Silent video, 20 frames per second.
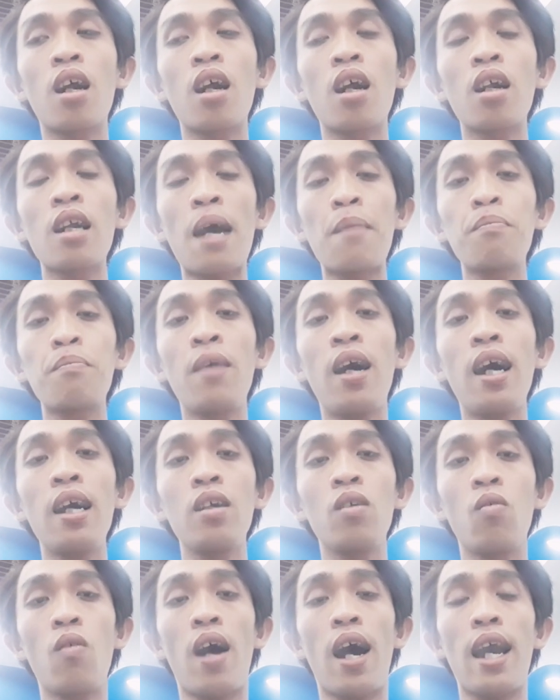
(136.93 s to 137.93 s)
đam
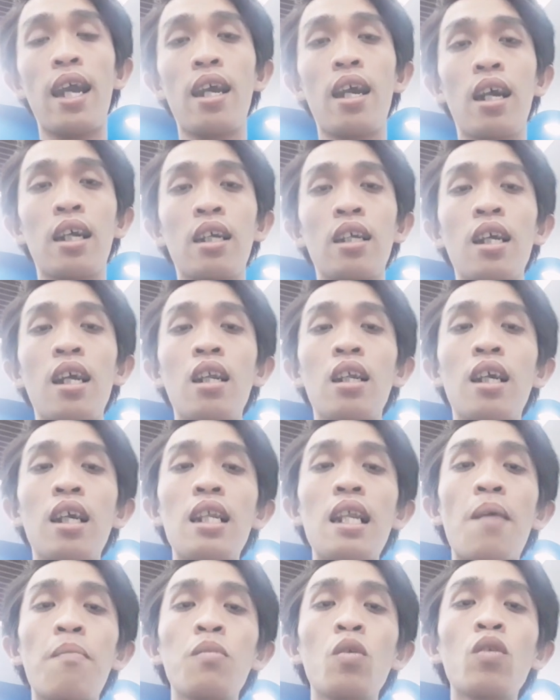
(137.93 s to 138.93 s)
mê về ờ, kinh
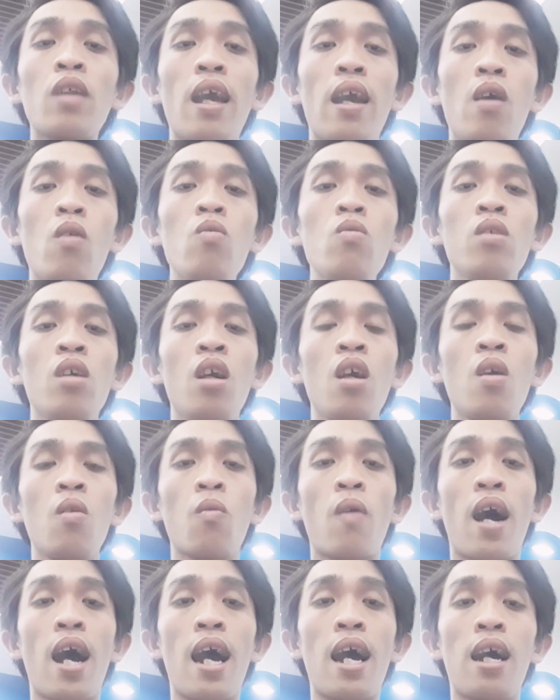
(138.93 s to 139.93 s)
kinh năm chú tiểu
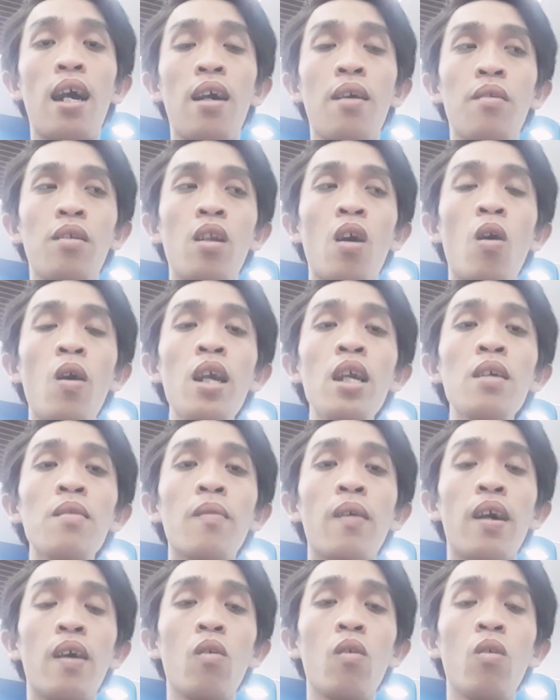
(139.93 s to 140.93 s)
và nói về,
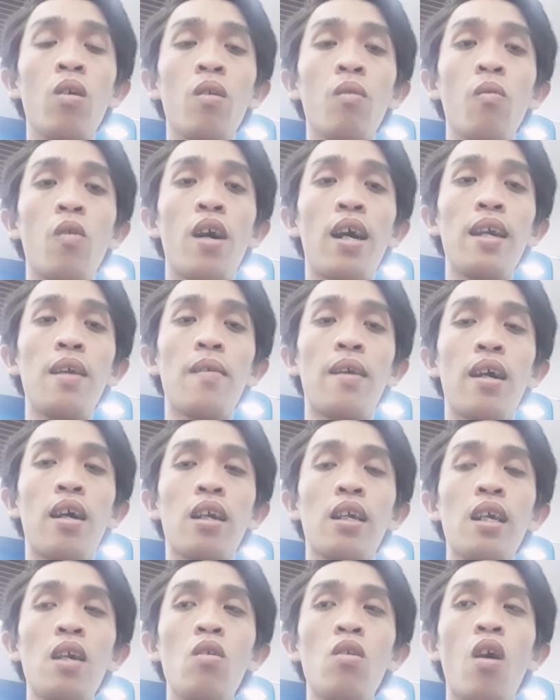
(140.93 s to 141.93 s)
về mà
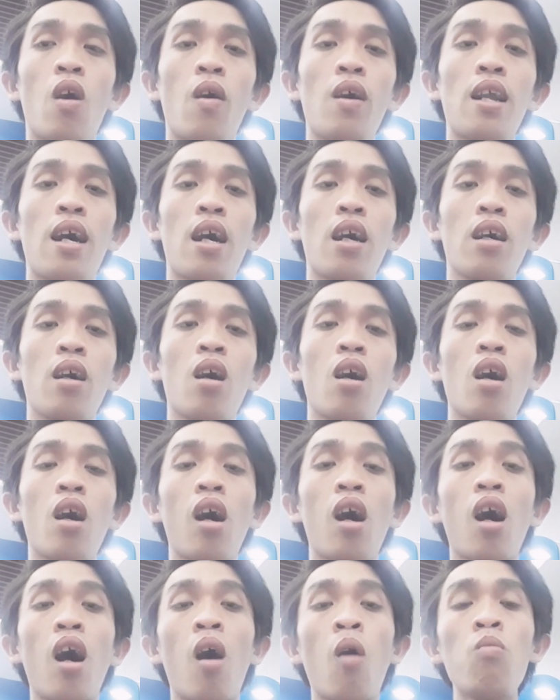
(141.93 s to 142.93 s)
kêu gọi là
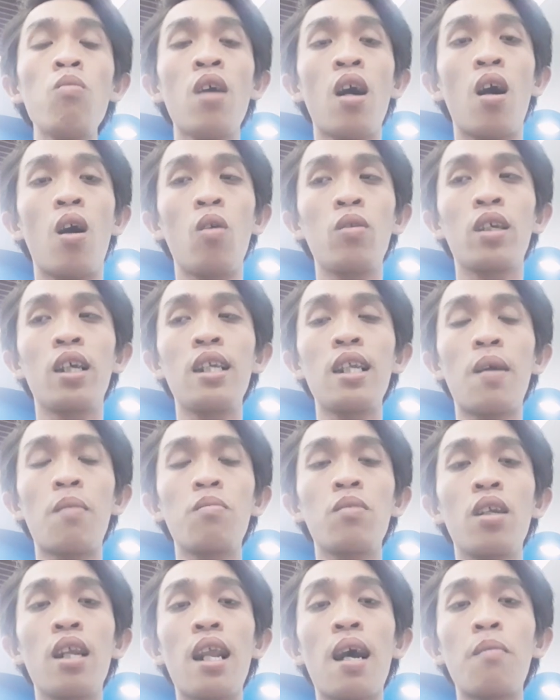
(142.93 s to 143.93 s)
ủng hộ kinh
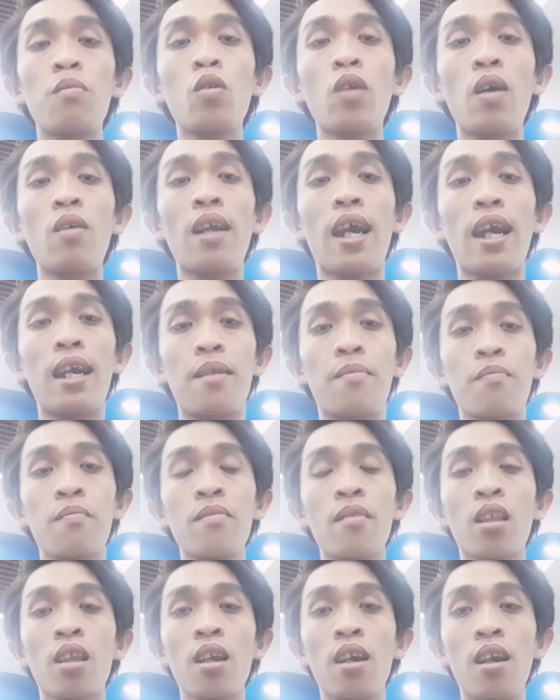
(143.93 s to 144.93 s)
năm năm chú tiểu này
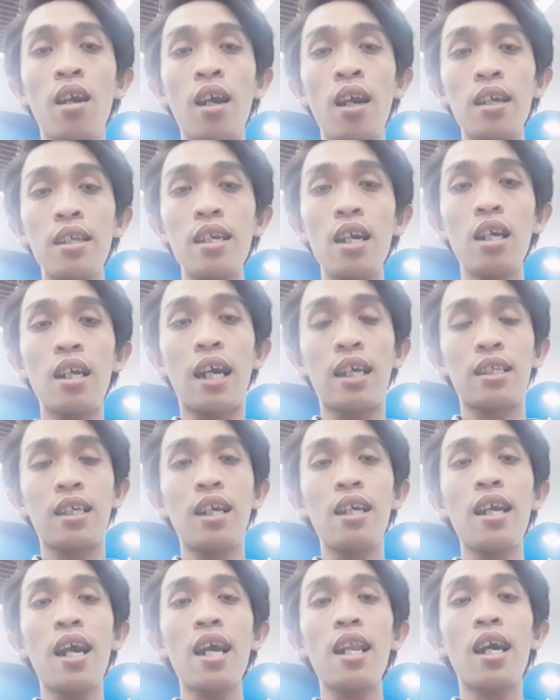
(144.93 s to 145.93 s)
nhưng thật
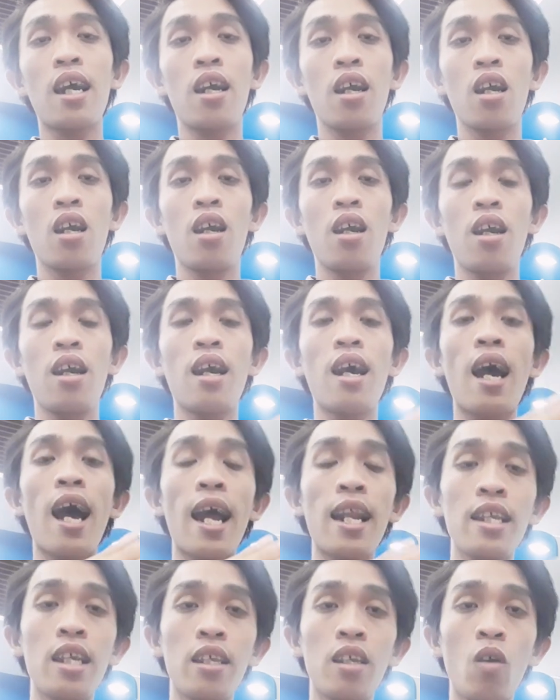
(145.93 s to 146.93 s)
sự ra là
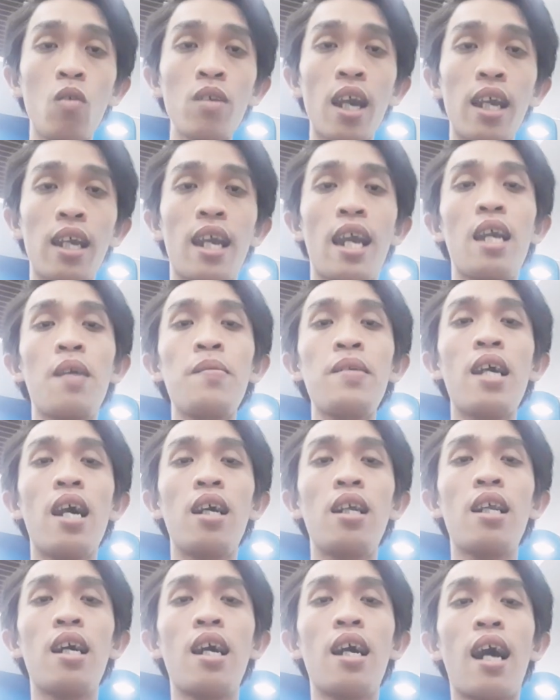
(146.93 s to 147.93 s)
anh với chú này hiện
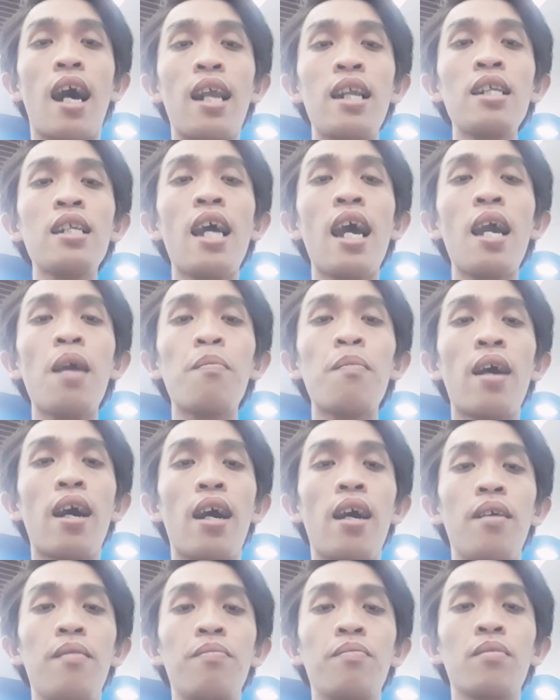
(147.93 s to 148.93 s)
giờ là ảnh đang mà